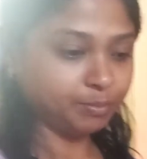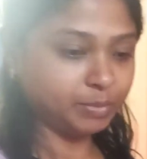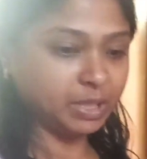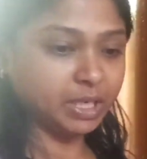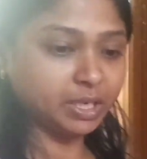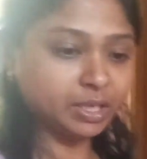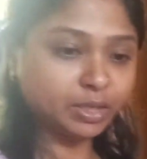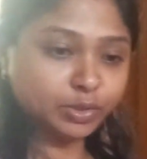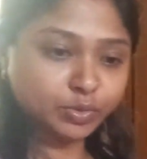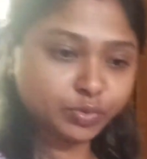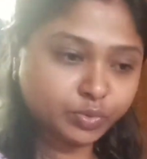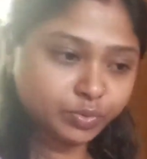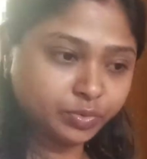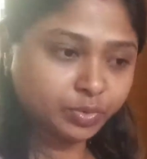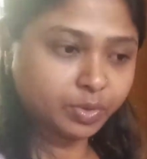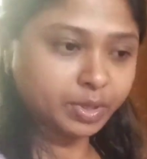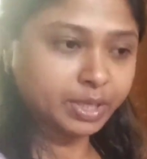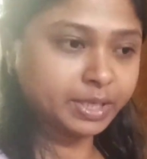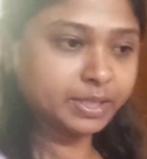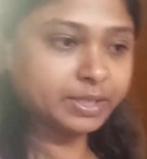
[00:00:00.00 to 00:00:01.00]
বিক্রি
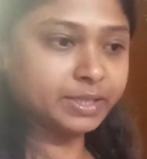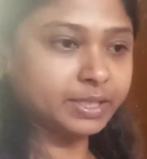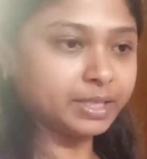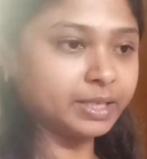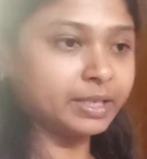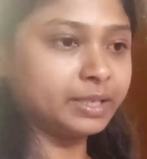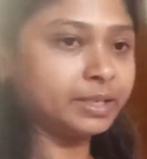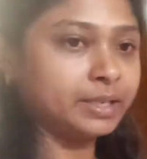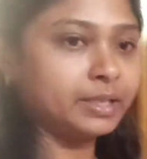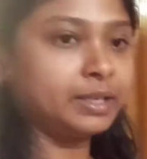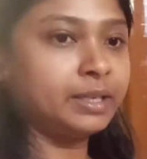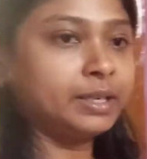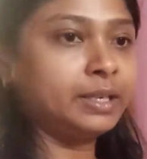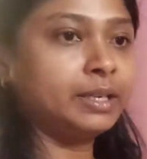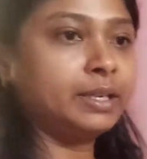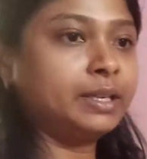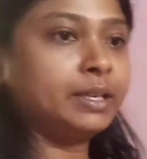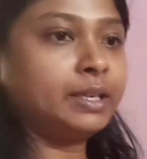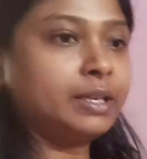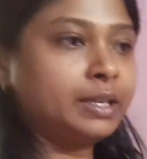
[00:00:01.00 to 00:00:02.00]
শুরু হয়েছে
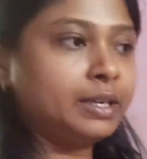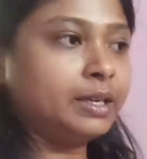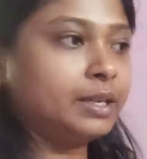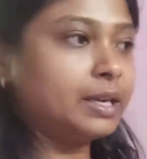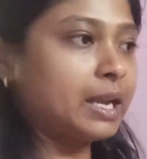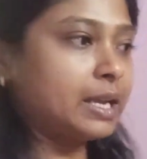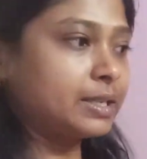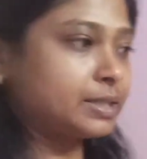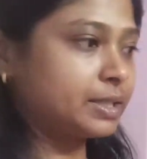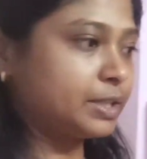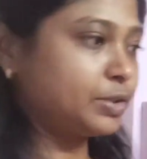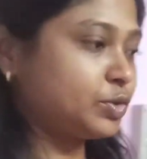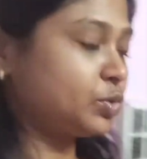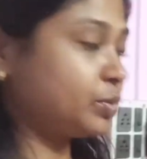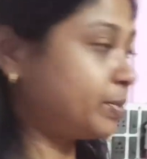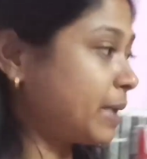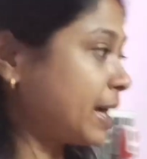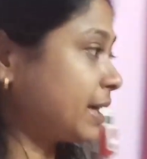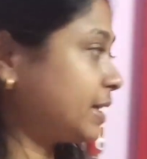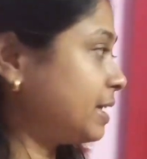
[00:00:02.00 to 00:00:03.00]
লাস্ট
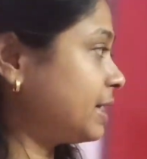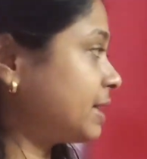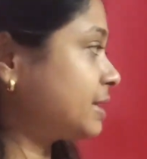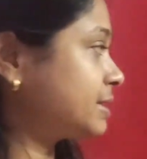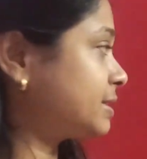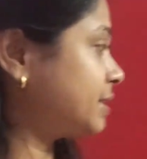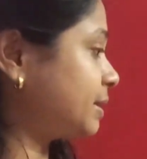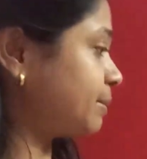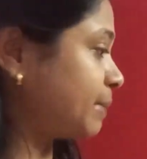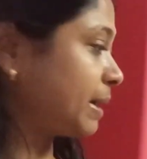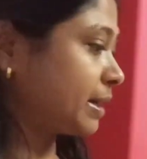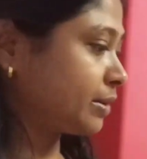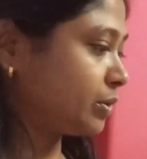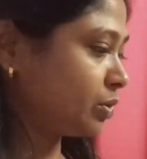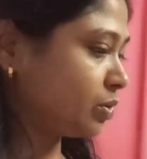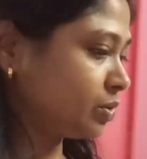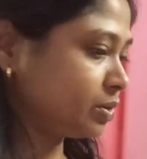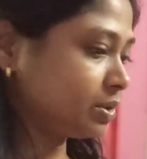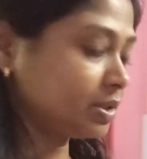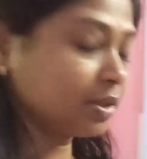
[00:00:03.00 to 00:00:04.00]
কিছু বাকি আছে
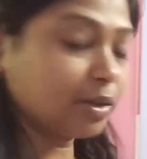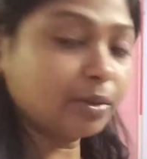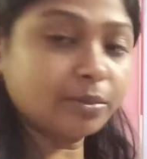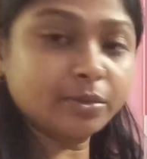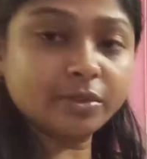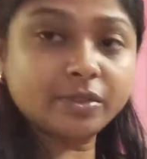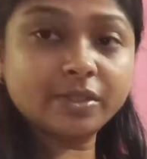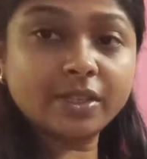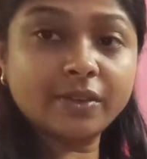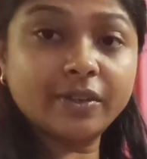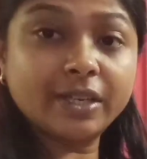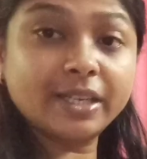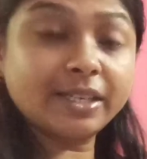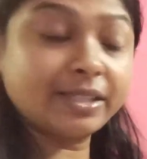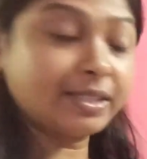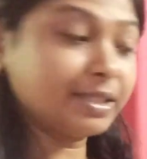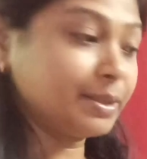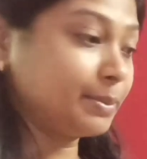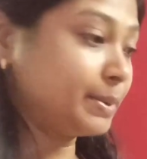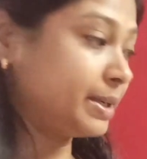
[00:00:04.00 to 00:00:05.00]
ব্যাগগুলো যা অবস্থা হয়ে
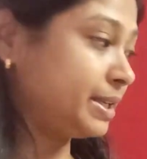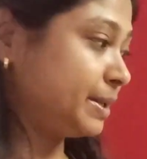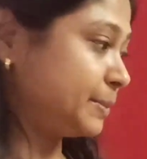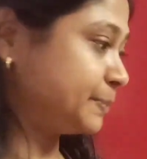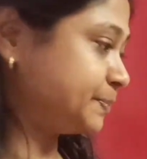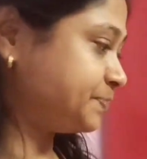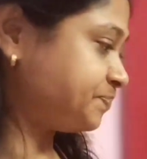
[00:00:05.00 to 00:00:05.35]
আছে মানে